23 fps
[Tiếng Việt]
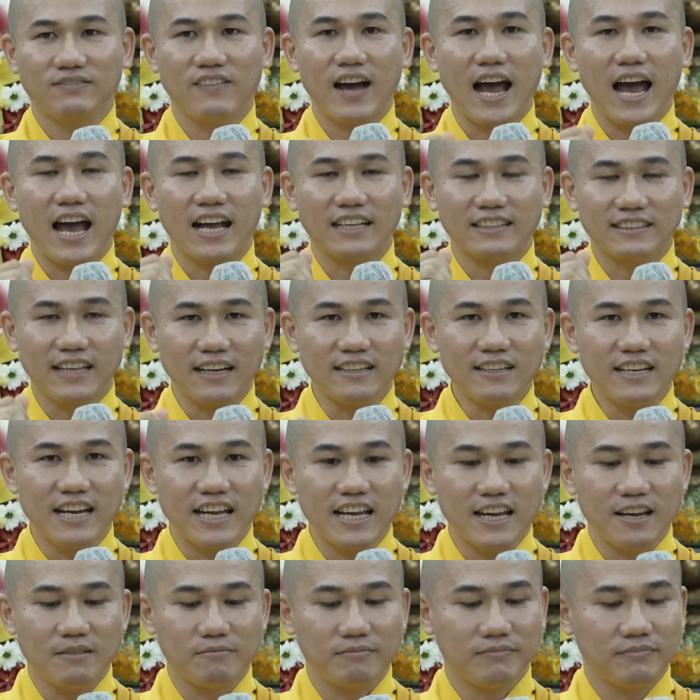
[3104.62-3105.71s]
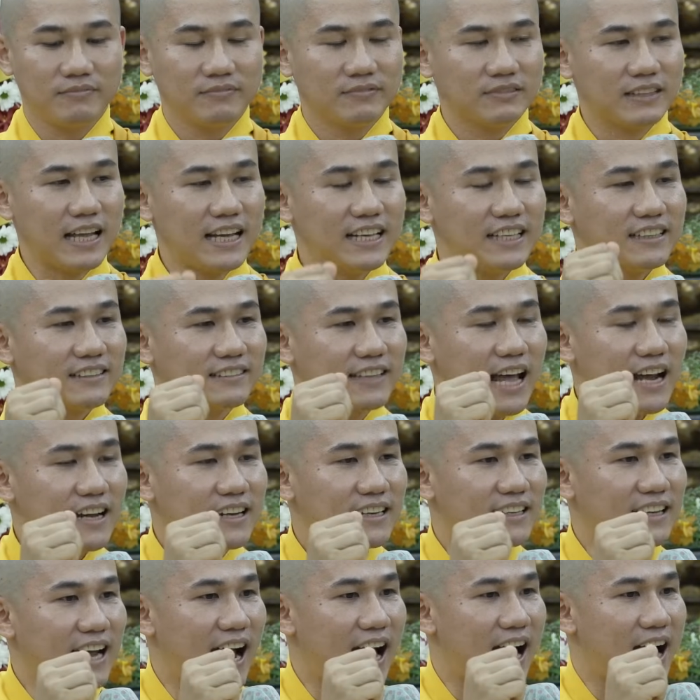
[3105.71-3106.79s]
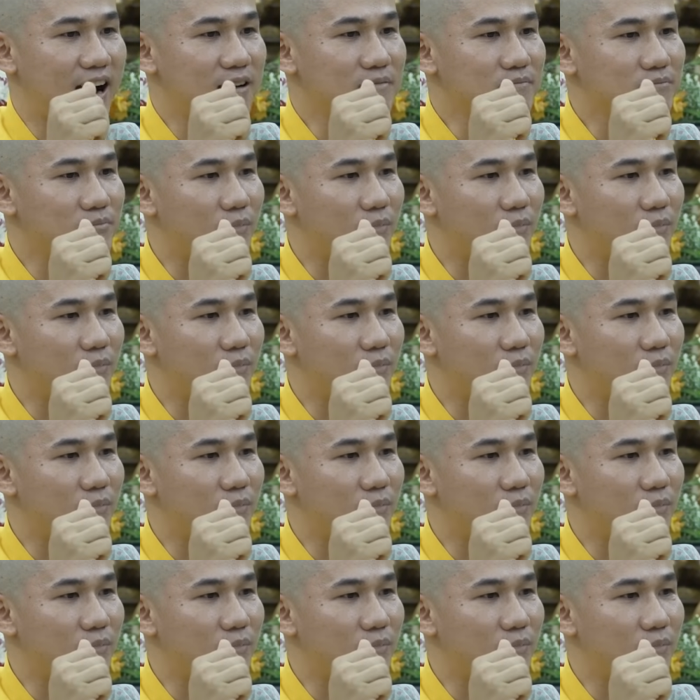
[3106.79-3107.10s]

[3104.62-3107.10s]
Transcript: và chánh niệm thì tất cả